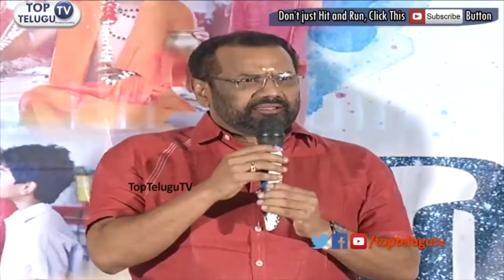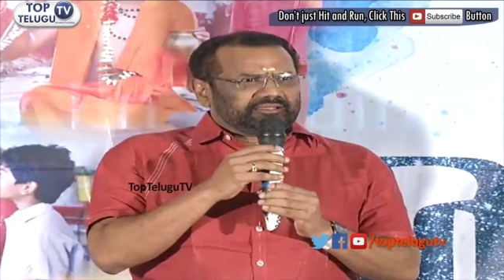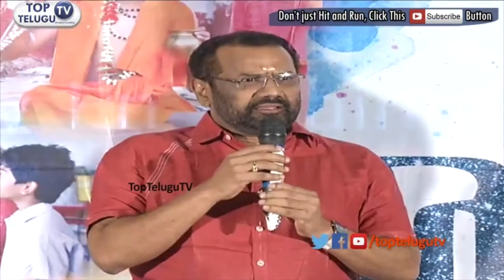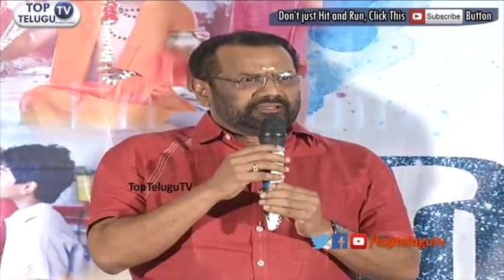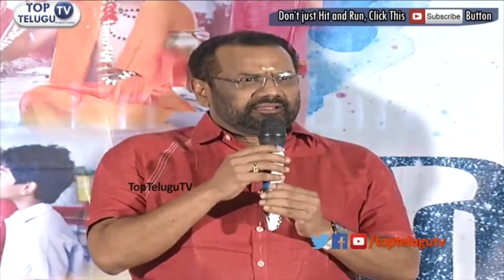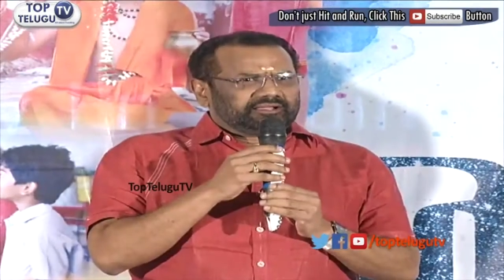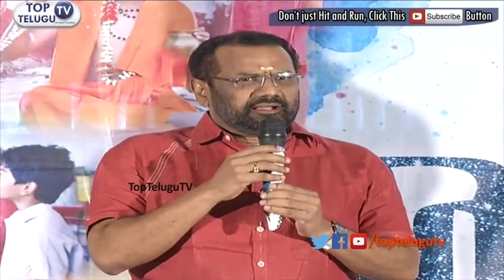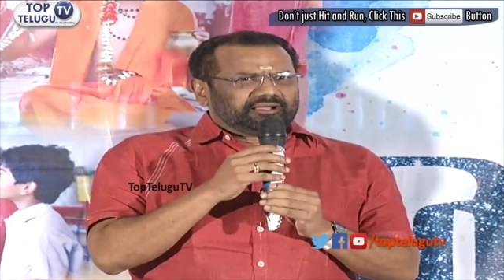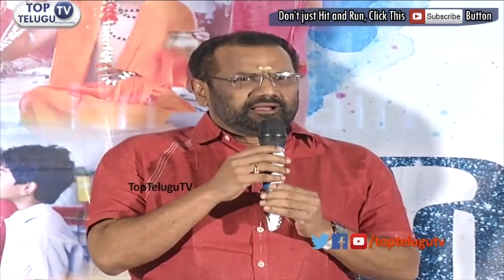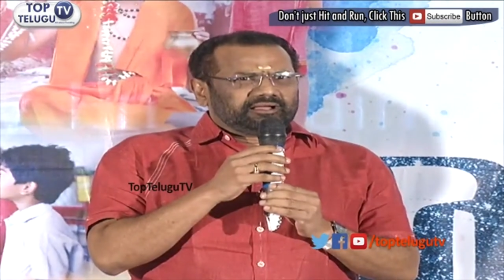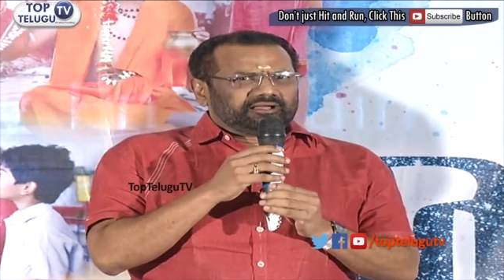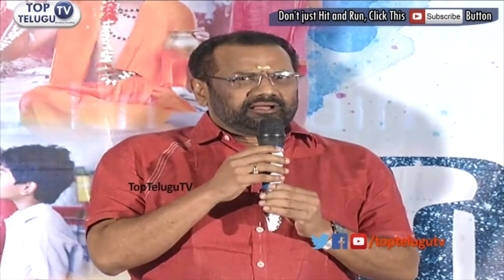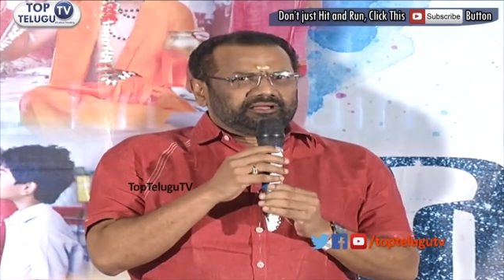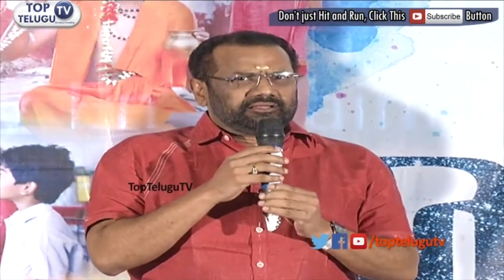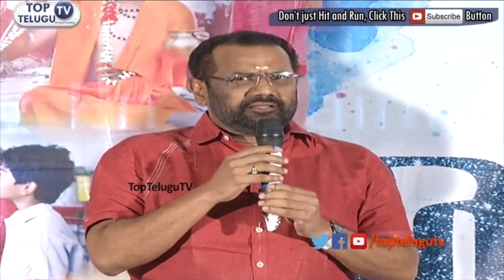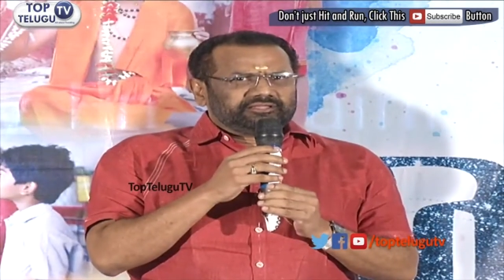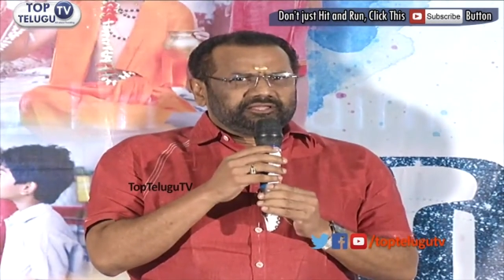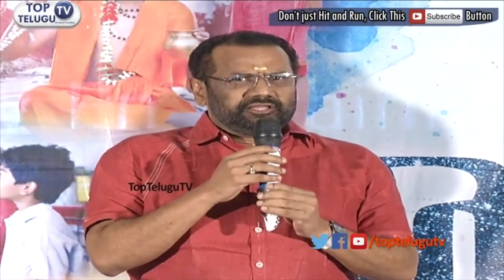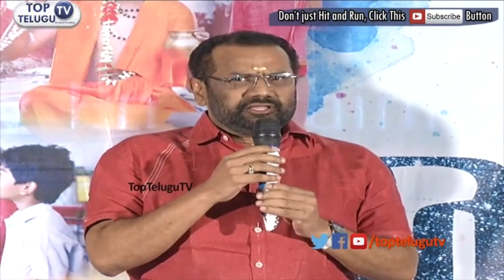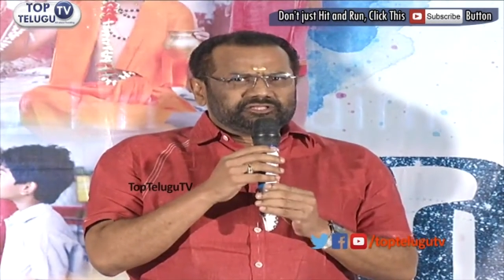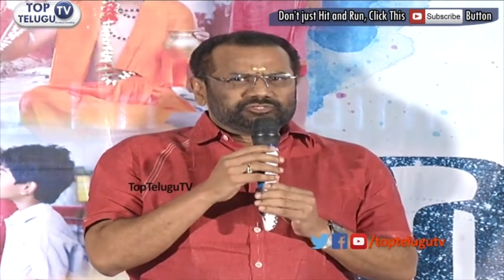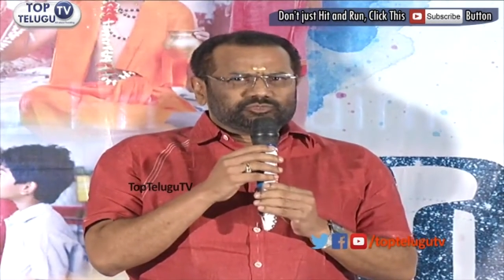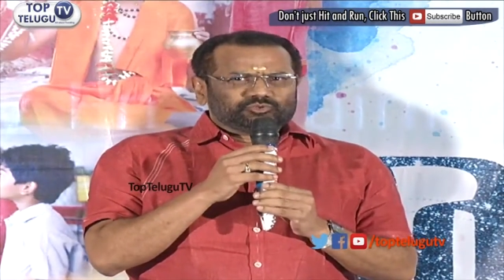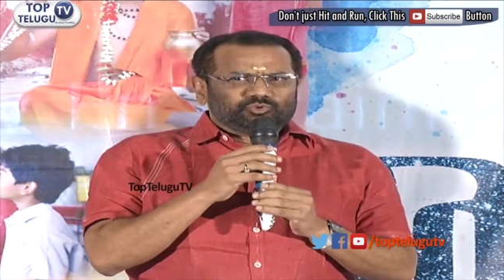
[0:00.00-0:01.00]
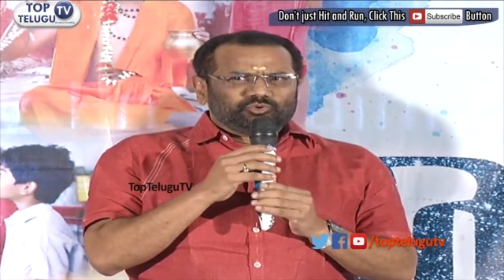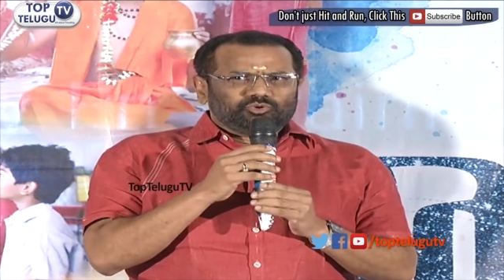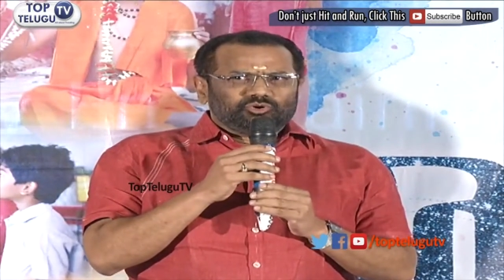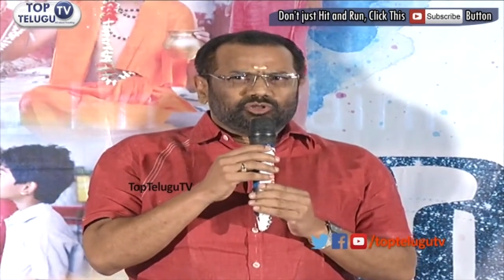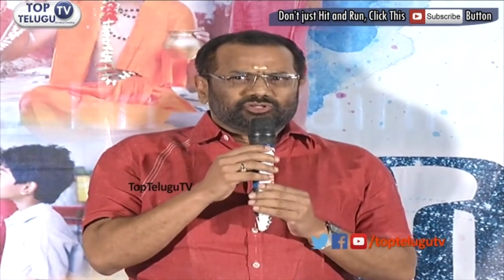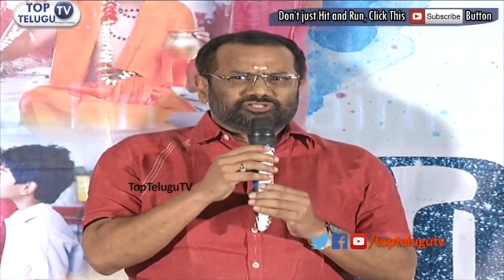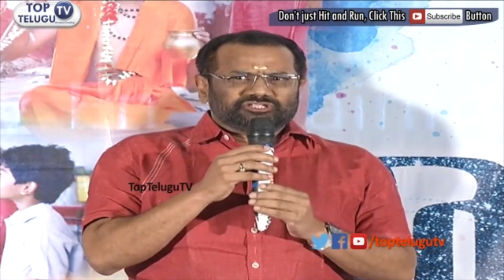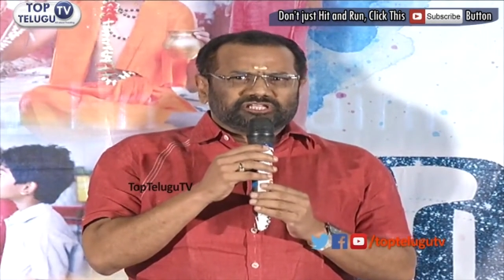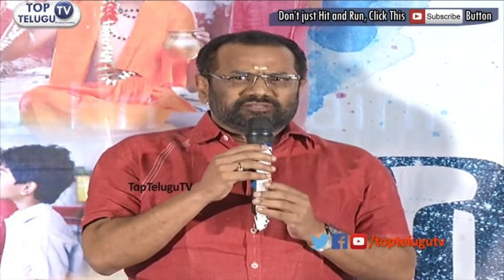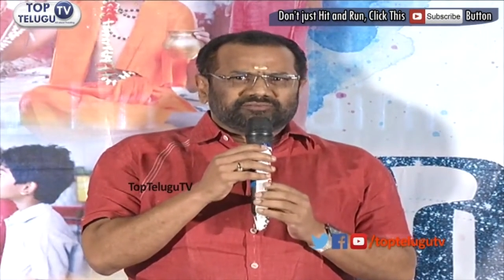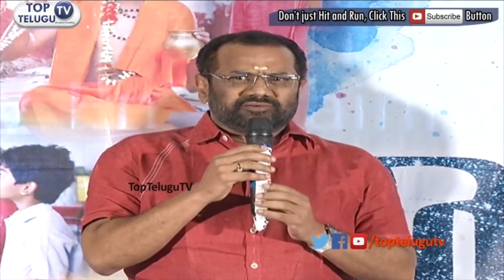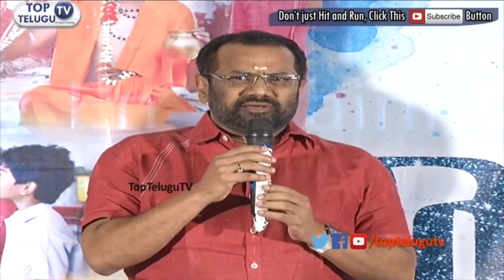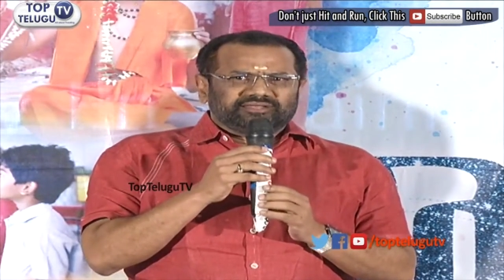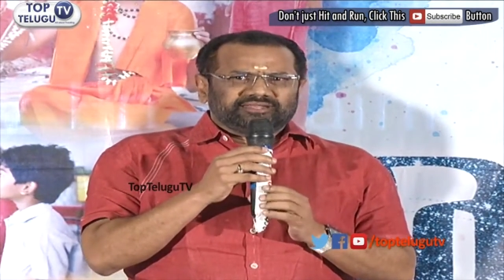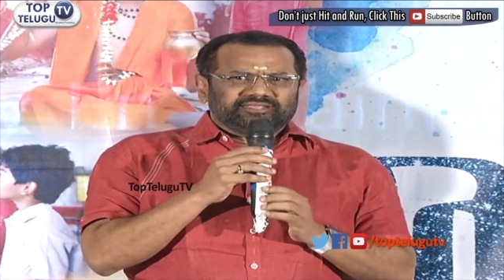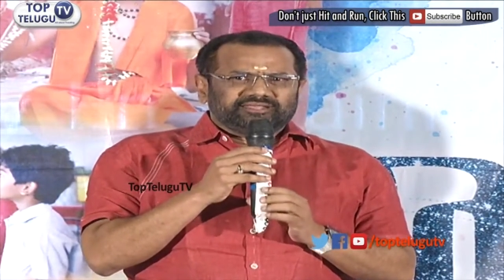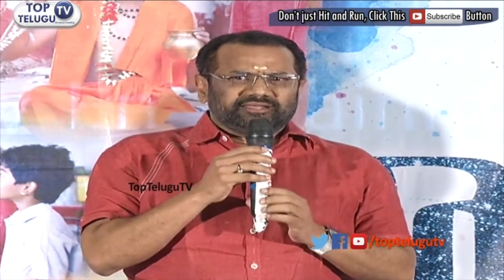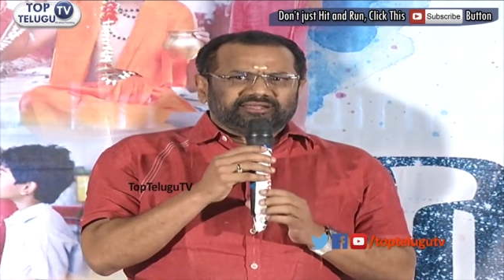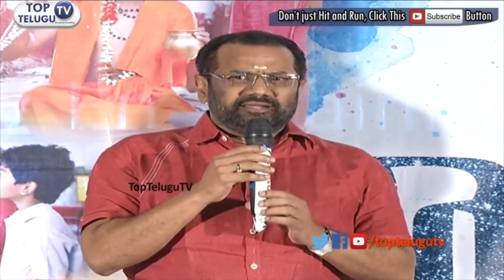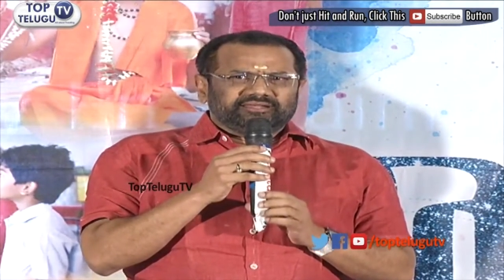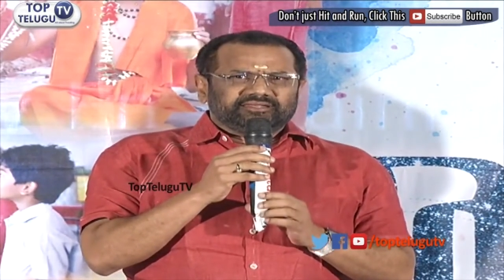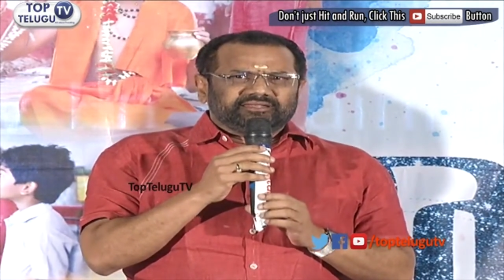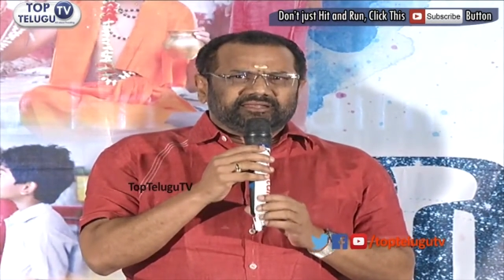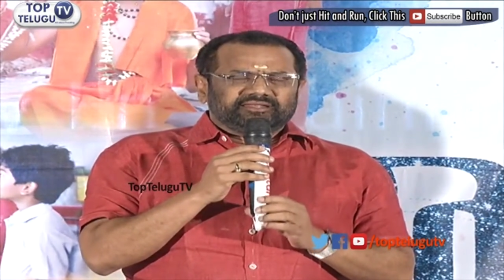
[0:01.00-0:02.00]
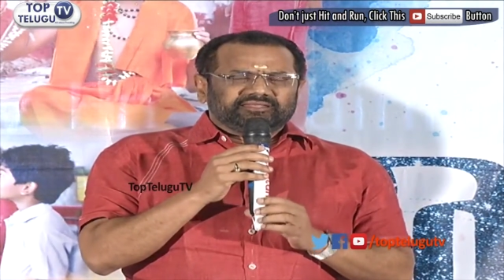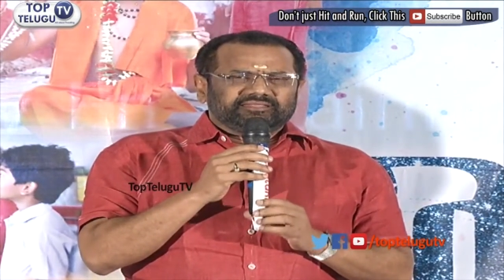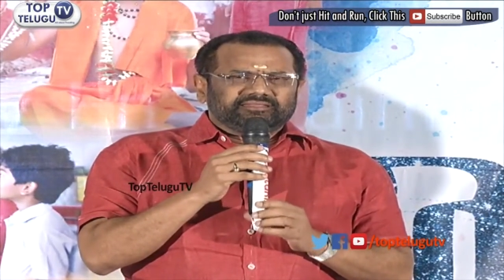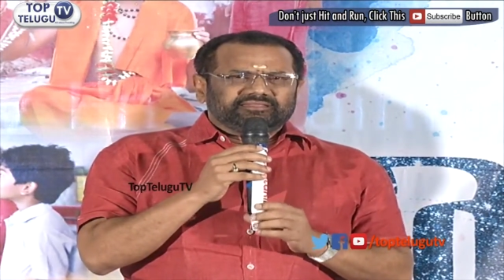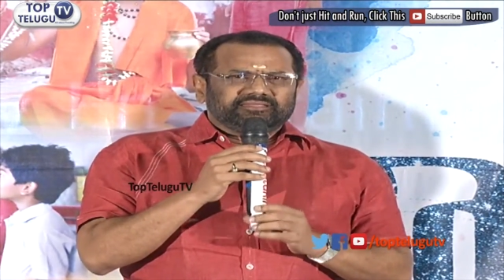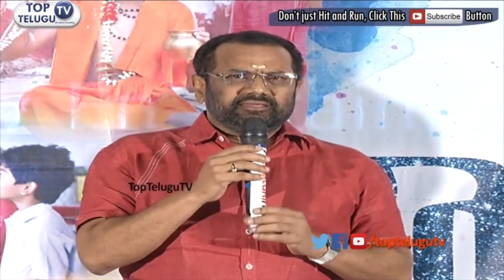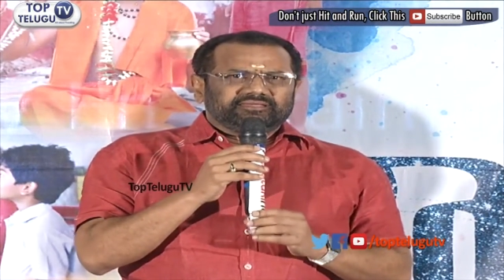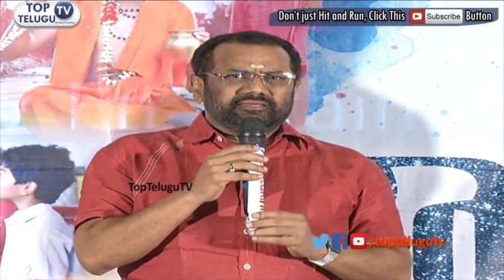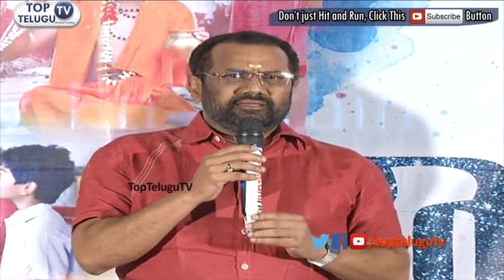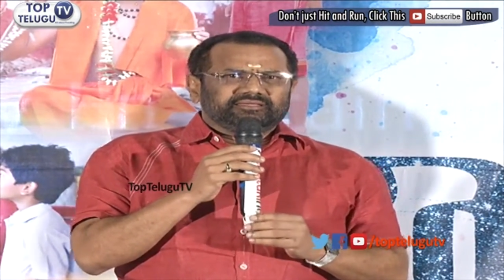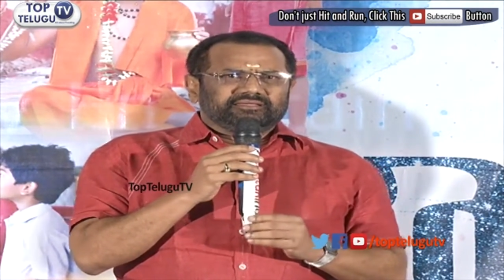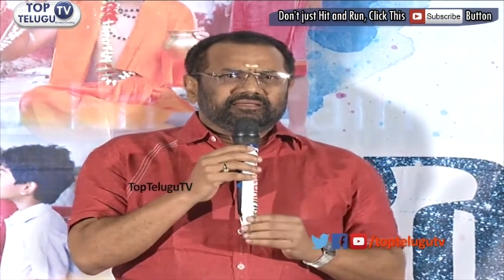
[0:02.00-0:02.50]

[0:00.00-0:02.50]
ఇక ఏ స్కూల్లో చదవాలి ఏంటి అనేది